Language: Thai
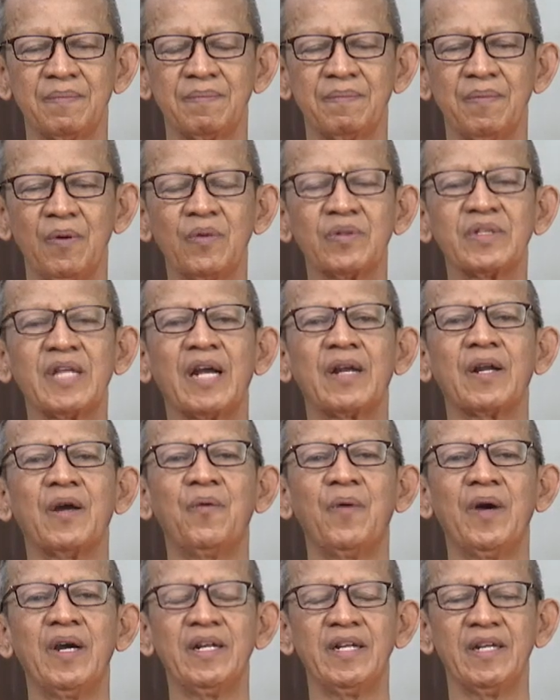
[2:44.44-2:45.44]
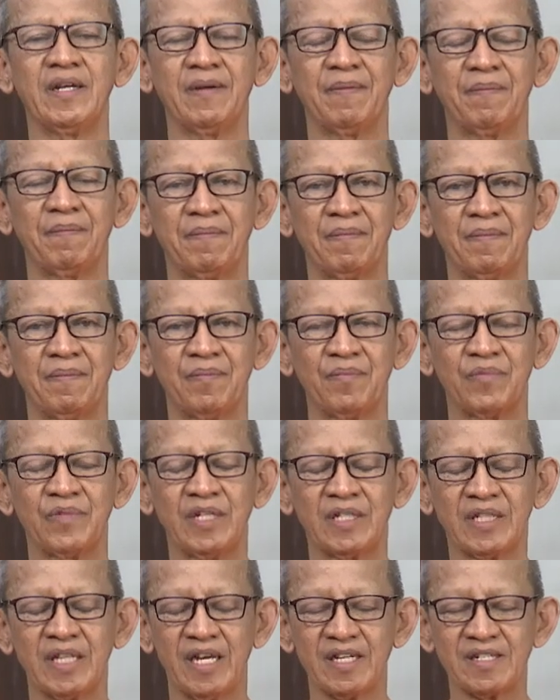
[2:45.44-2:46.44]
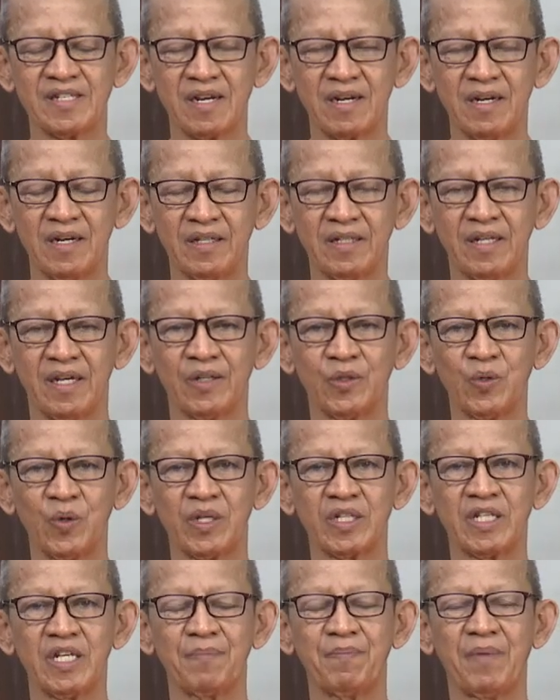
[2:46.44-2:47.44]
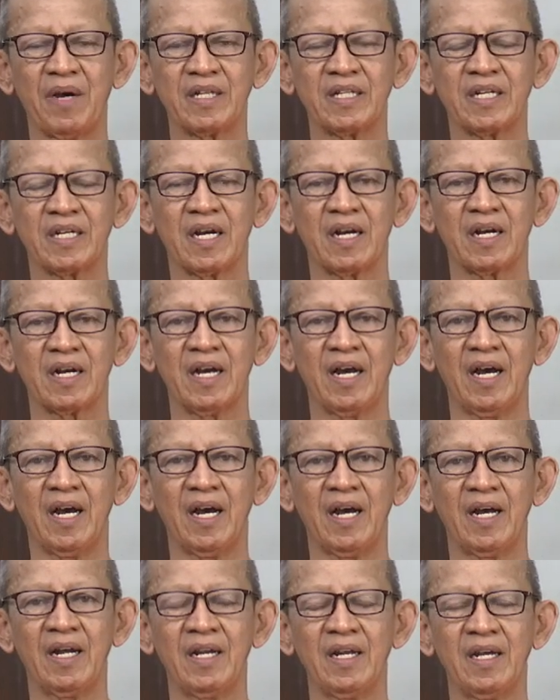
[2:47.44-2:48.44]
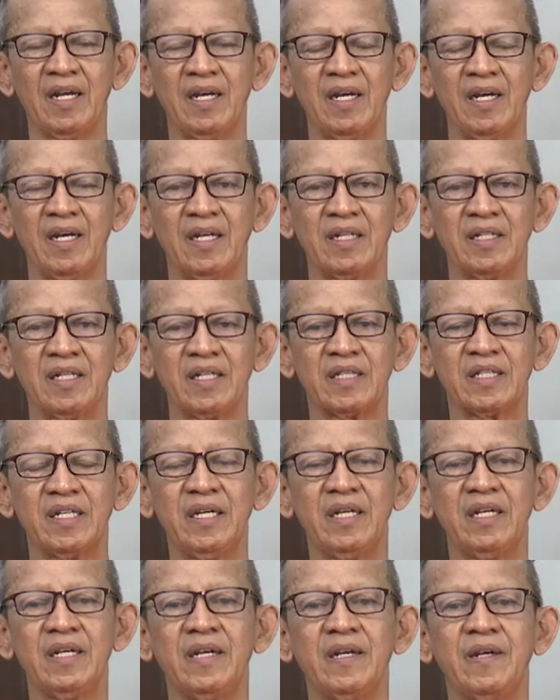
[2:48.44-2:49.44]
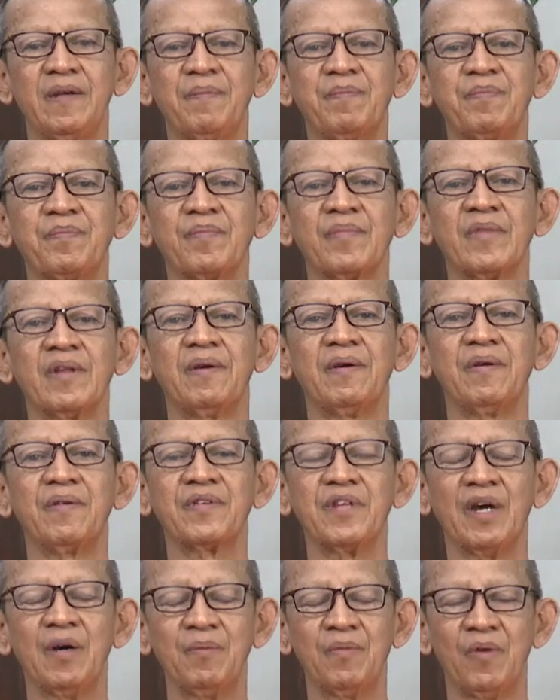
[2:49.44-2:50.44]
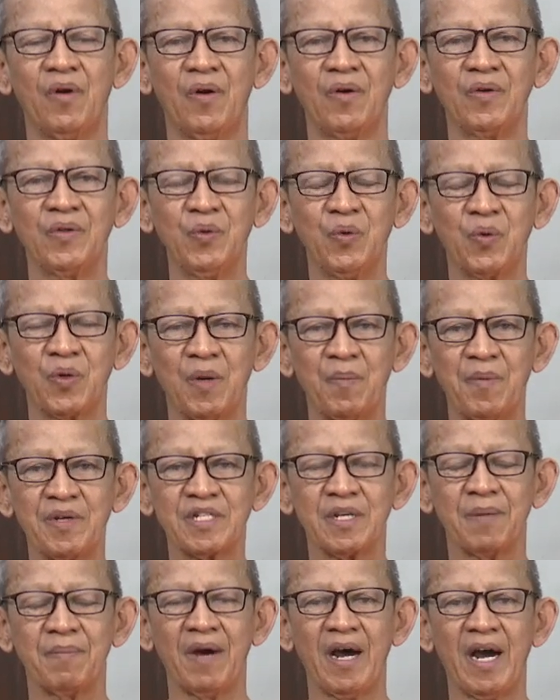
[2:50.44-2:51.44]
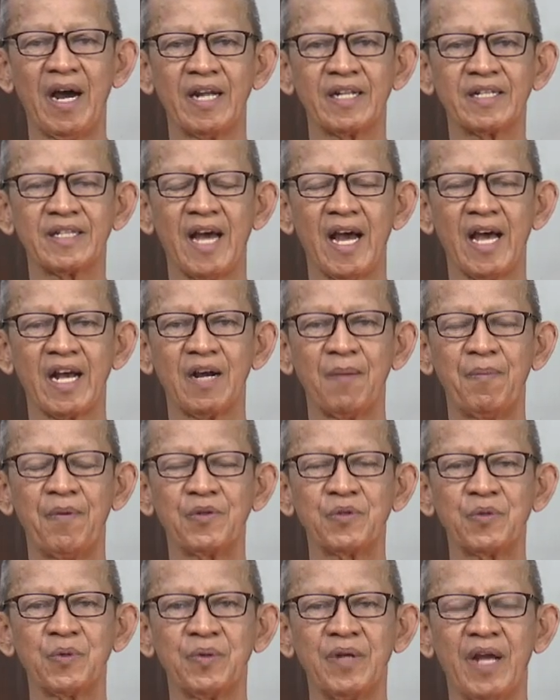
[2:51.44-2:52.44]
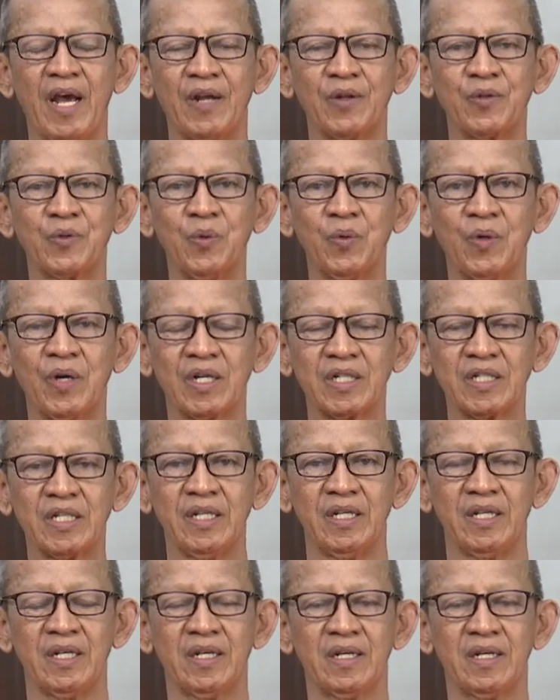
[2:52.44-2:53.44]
พระองค์ตัดเอาไว้เนี่ยจิตเตสังเกตเถทุกติปาติกังขาจิตที่เศร้าหมองอยู่ก็ไม่สบาย ตายเขาไปสู่แดนทุกขติ